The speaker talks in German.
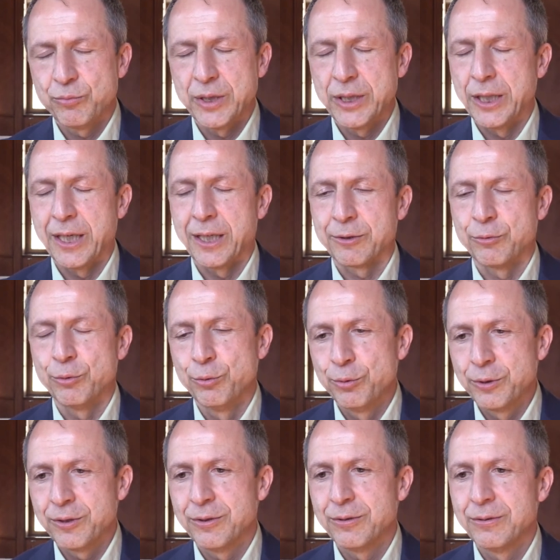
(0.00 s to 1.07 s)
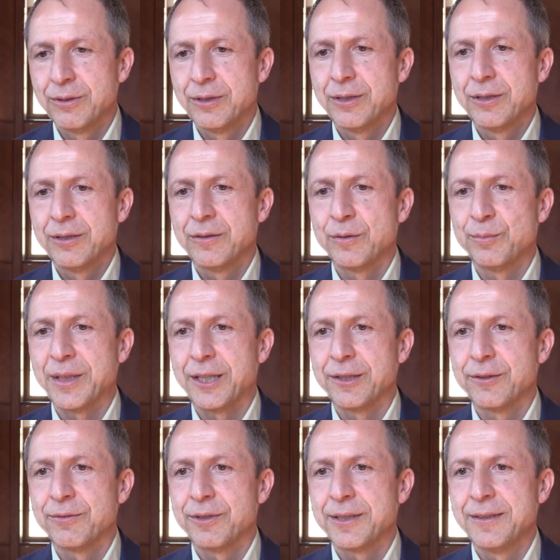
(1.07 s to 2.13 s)
die akut zu
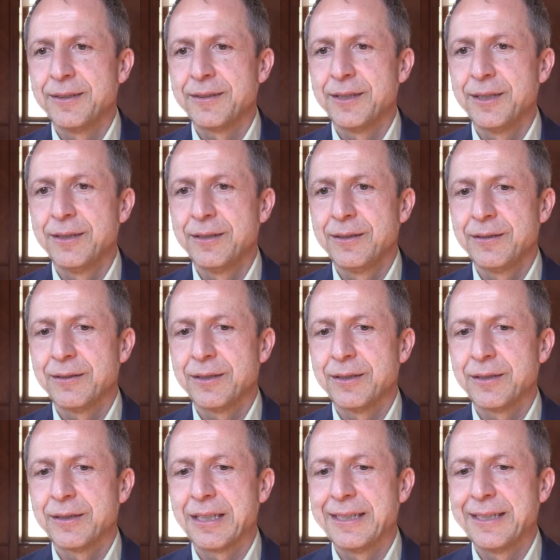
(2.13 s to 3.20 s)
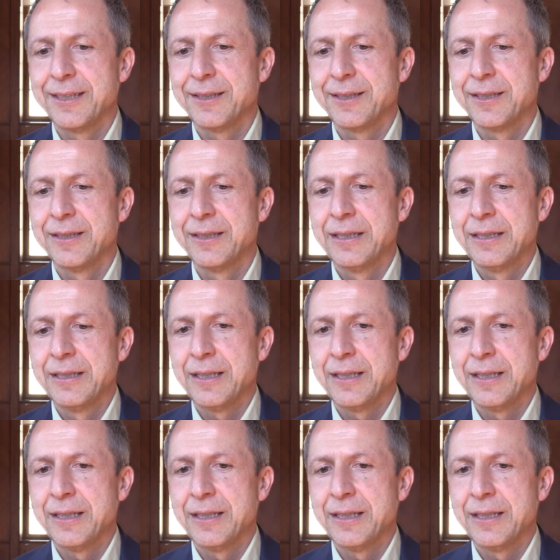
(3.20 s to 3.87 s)
beantworten sind, äh, klären,